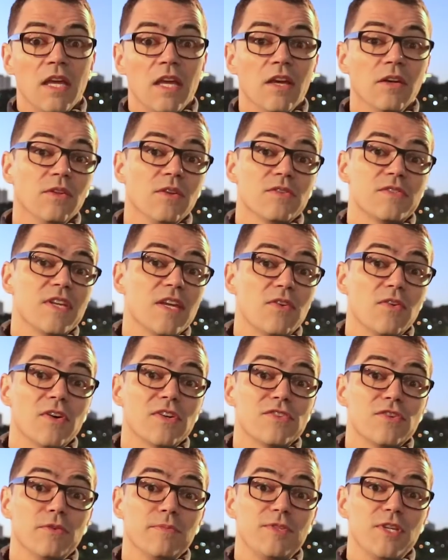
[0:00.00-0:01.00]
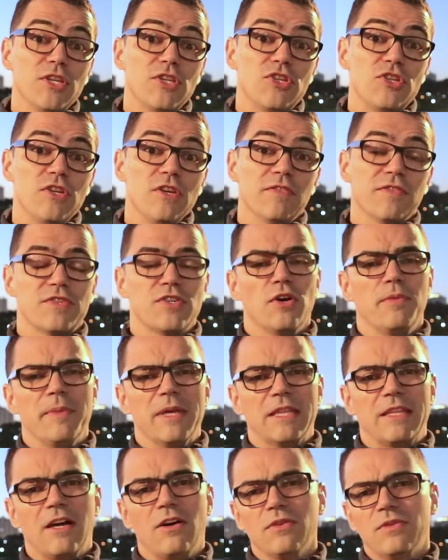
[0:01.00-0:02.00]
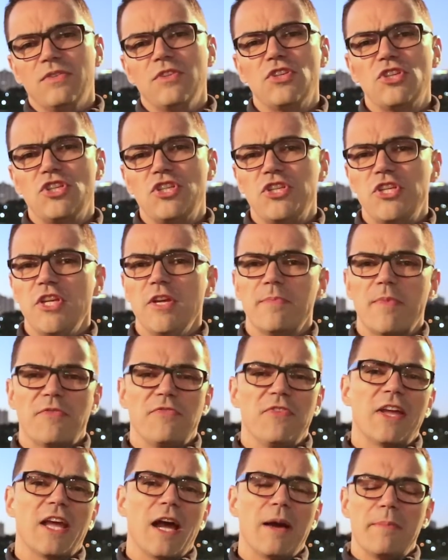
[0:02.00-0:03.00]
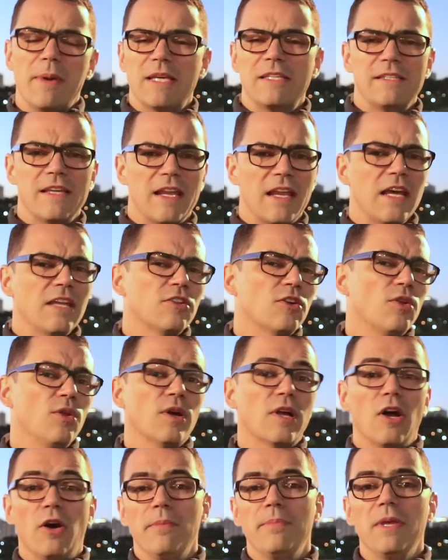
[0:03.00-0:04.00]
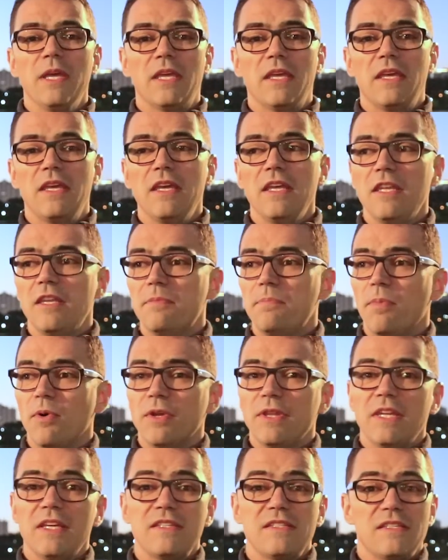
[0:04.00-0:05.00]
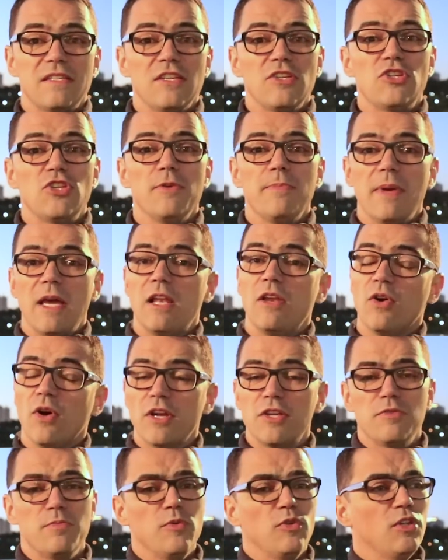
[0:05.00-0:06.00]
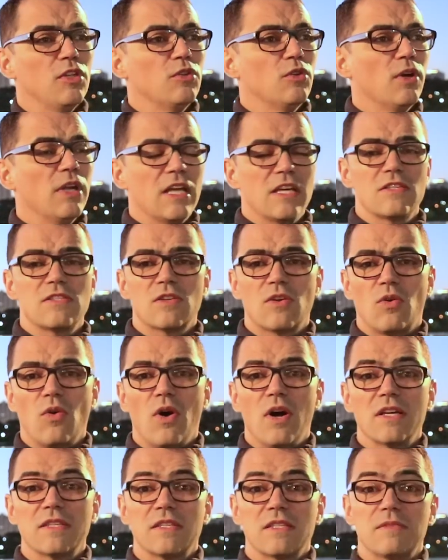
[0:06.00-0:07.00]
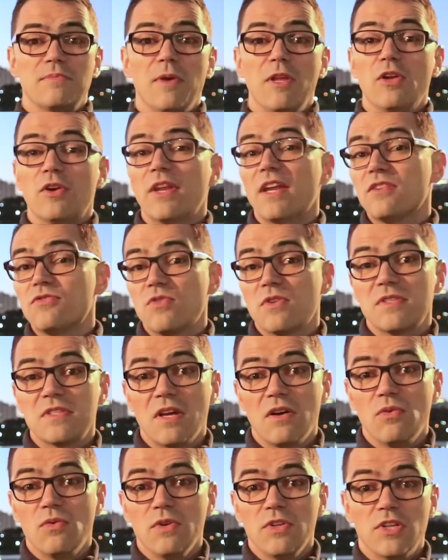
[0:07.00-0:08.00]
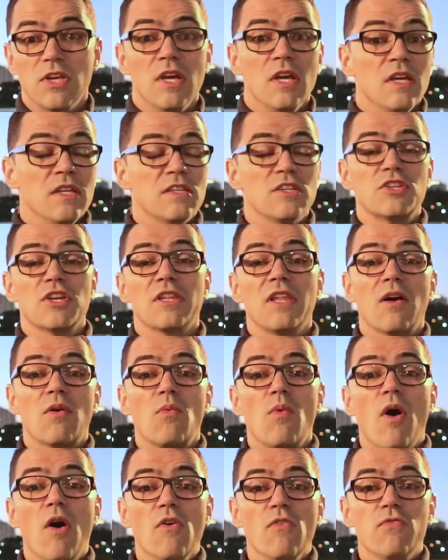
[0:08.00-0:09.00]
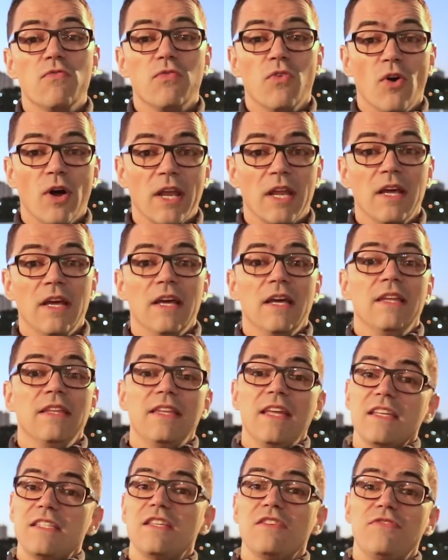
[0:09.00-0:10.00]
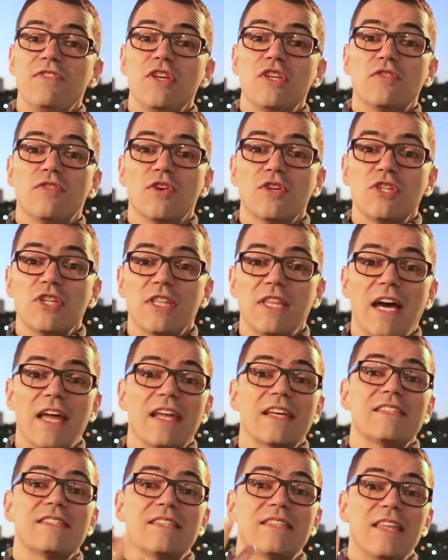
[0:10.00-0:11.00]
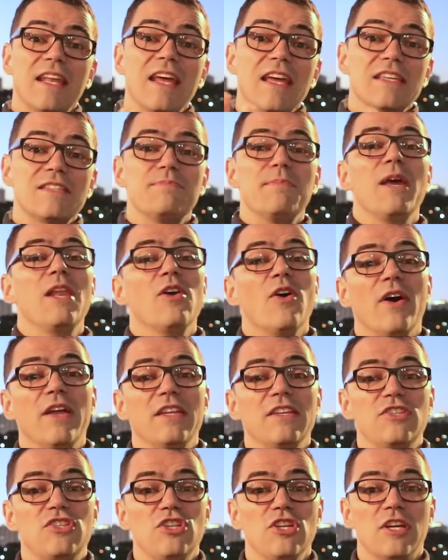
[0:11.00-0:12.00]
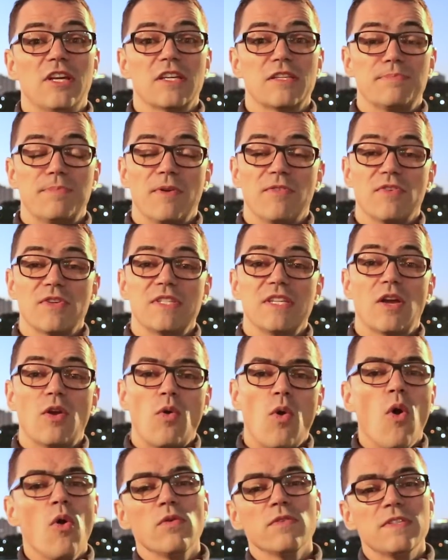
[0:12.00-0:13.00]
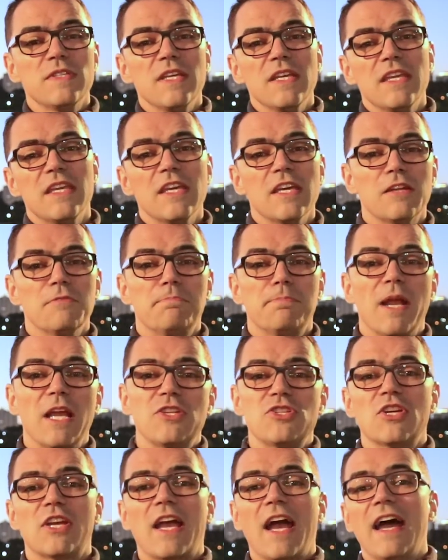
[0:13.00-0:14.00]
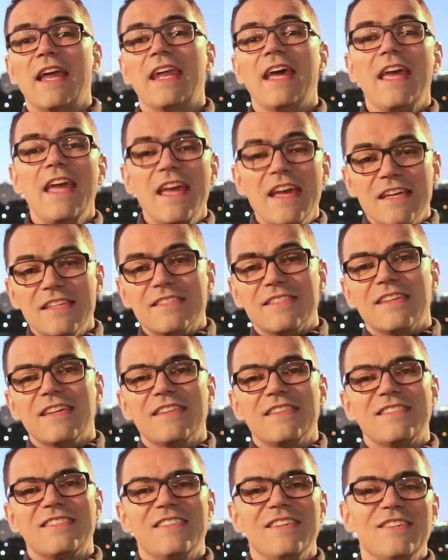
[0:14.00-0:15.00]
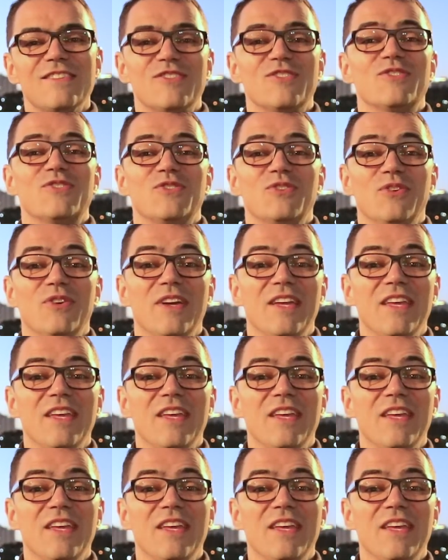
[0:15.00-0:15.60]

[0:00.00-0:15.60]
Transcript: Eu não sei qual é o seu objetivo, se é aumentar a autoestima, ficar mais sarado, colocar o biquíni, poder se sentir melhor, diminuir dor nas costas, melhorar sua saúde, seja lá qual for. Nesse vídeo vou te dar as três melhores dicas para você conseguir praticar exercícios no